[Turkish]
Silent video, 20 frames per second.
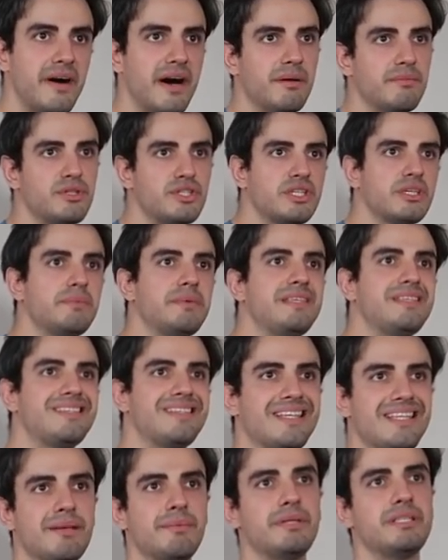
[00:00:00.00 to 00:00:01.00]
varmış gibi
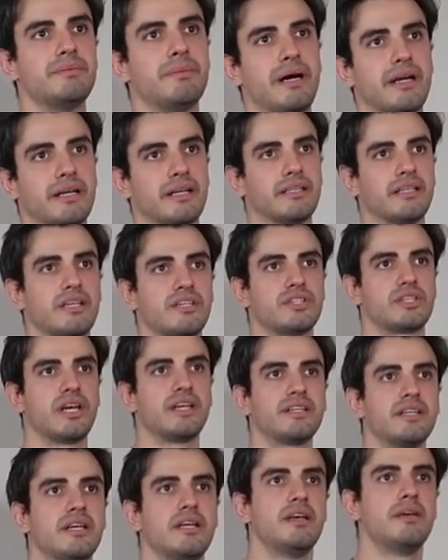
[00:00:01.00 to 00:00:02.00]
hissedemedim
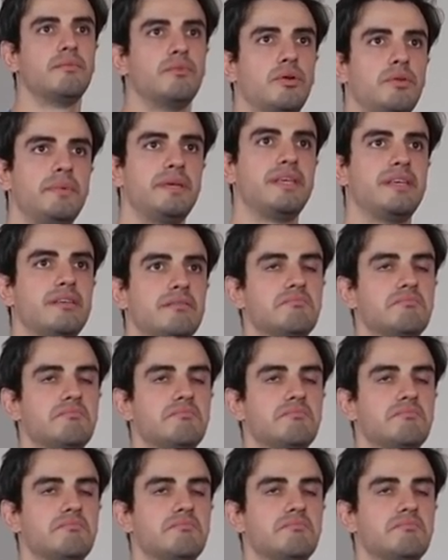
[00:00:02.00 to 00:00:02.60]
arkadaşlar. Böyle bir